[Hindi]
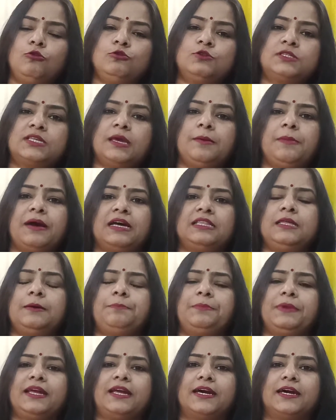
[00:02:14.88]
उसके बाद
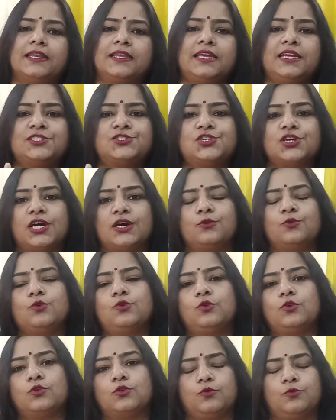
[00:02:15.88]
अपने घर के चारों
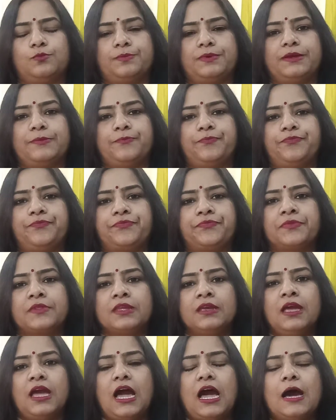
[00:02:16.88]
कोनों
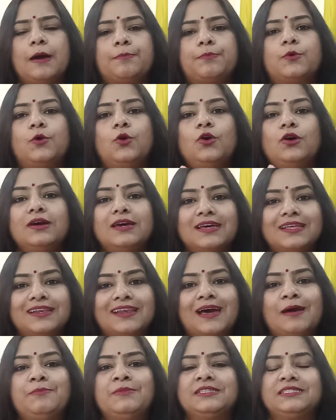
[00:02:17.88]
पर आपको
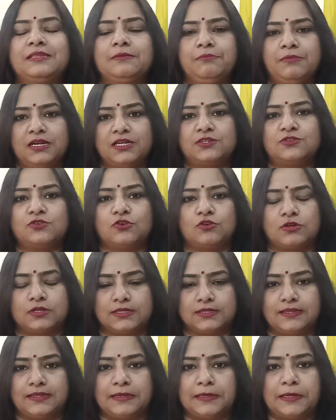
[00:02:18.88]
रामा सिंबल ड्रॉ कर
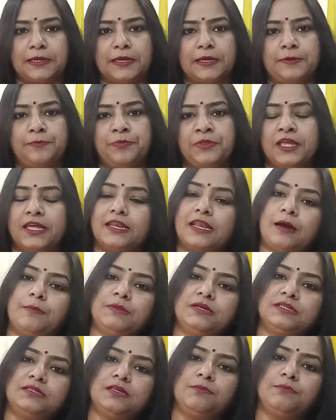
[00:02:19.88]
देना है
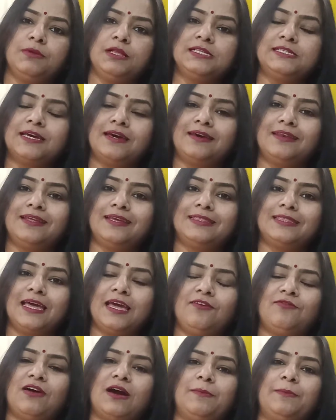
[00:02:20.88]
रामा सिंबल जहाँ रहता
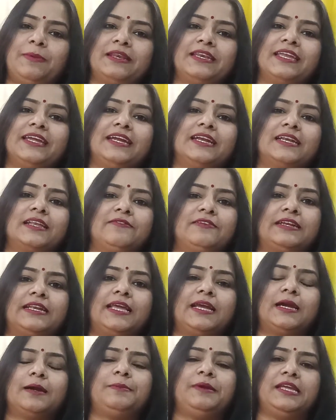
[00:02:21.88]
है वहाँ पर
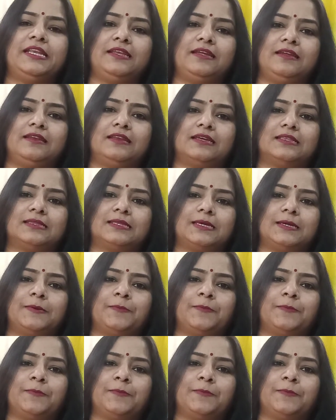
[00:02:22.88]
निगेटिविटी कभी नहीं रहती